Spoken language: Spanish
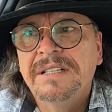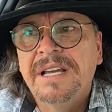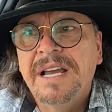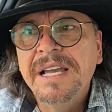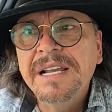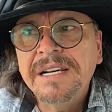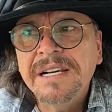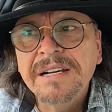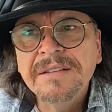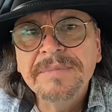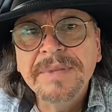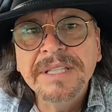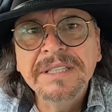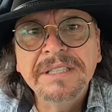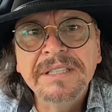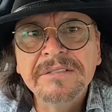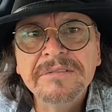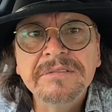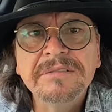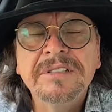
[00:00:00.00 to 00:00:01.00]
hay
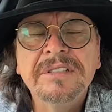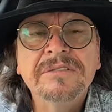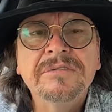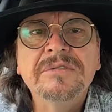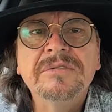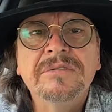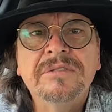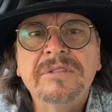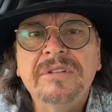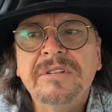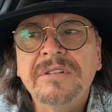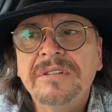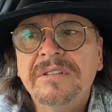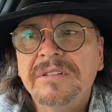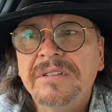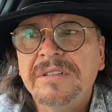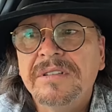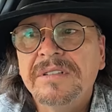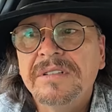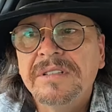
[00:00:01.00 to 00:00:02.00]
realmente un
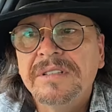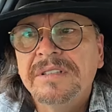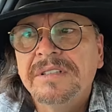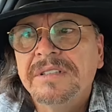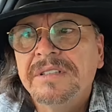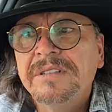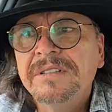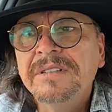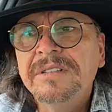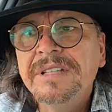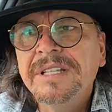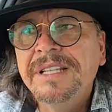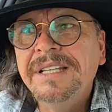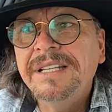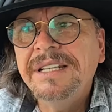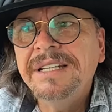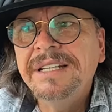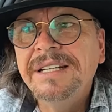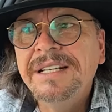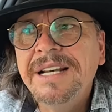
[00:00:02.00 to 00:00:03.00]
descontrol
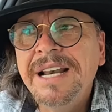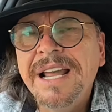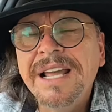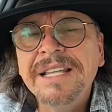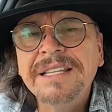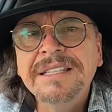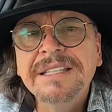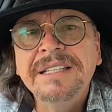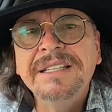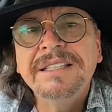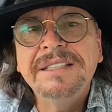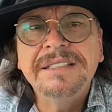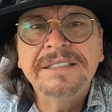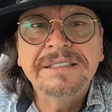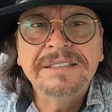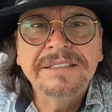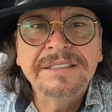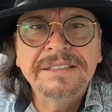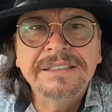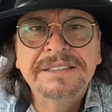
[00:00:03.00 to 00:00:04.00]
donde nadie
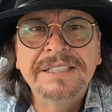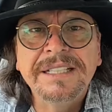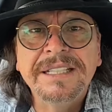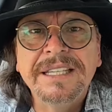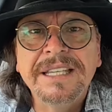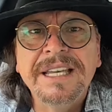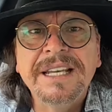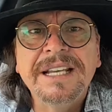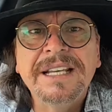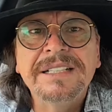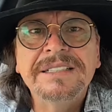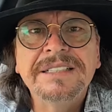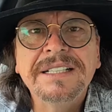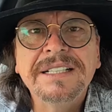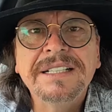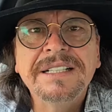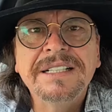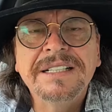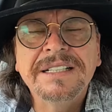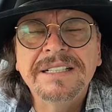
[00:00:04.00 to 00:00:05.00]
se quiere
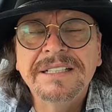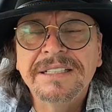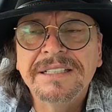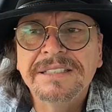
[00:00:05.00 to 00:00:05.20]
hacer,